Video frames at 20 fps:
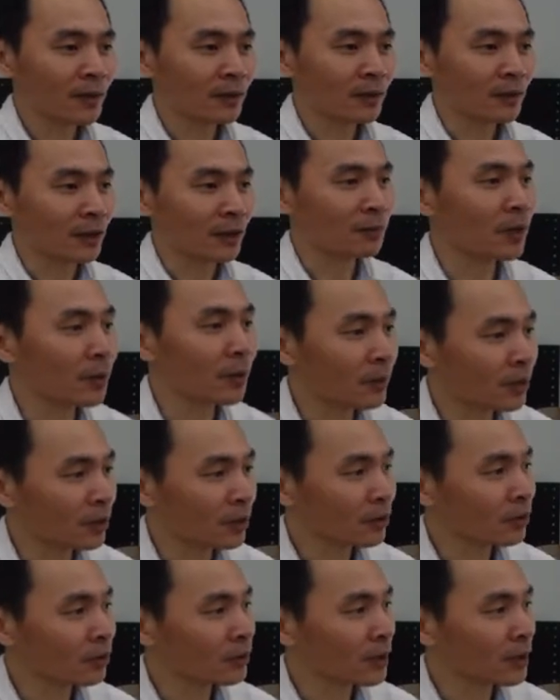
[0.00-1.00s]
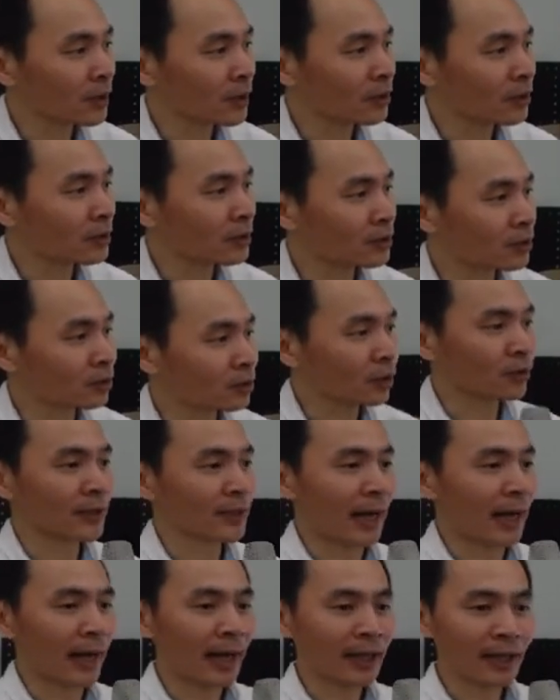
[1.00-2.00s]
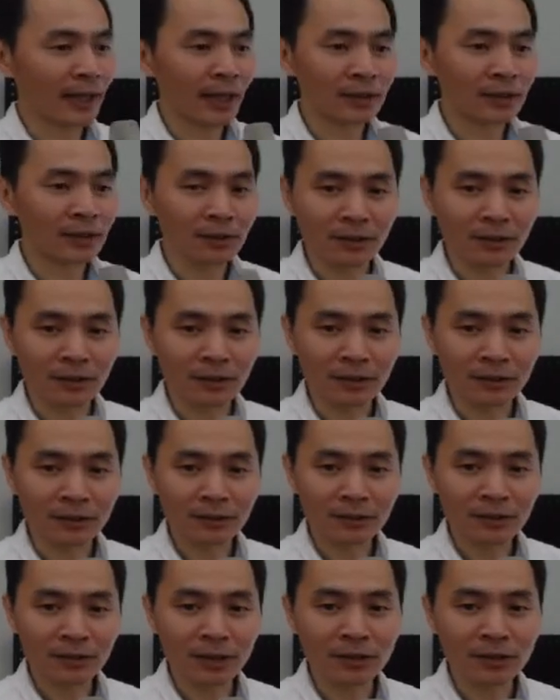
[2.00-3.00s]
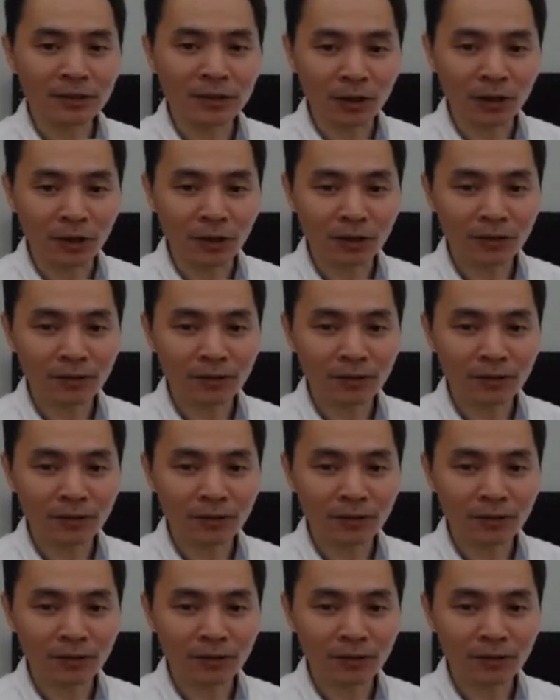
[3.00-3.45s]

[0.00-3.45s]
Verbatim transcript: 你们有没有用过那个会自动打开盖子的垃圾桶？